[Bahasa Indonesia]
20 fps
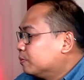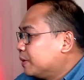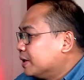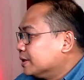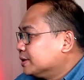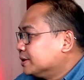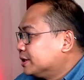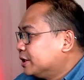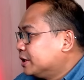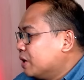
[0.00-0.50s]

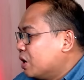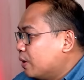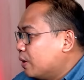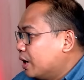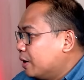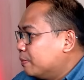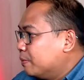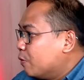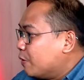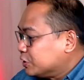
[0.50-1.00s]
pasti
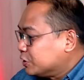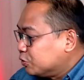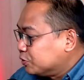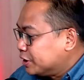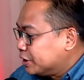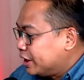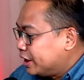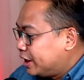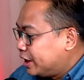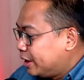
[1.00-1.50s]
bahwa Bawaslu
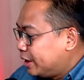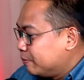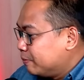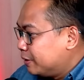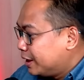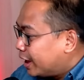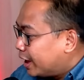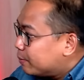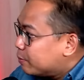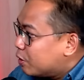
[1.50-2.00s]
sendiri
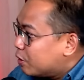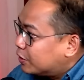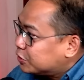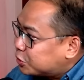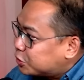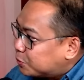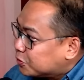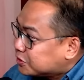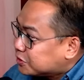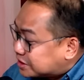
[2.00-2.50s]
menilai bahwa
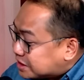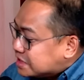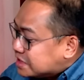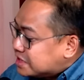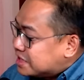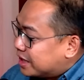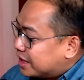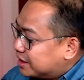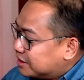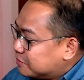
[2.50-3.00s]
coblos
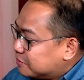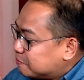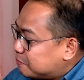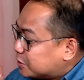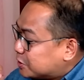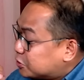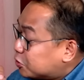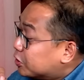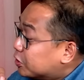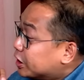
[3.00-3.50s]
tiga
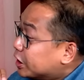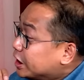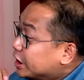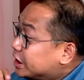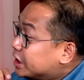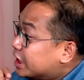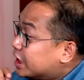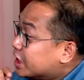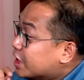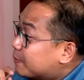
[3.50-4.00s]
paslon ini
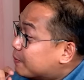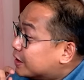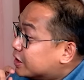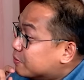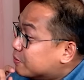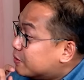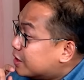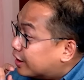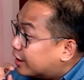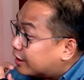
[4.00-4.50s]
tidak dapat
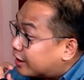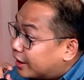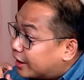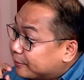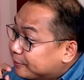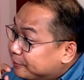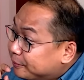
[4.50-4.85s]
dibenarkan.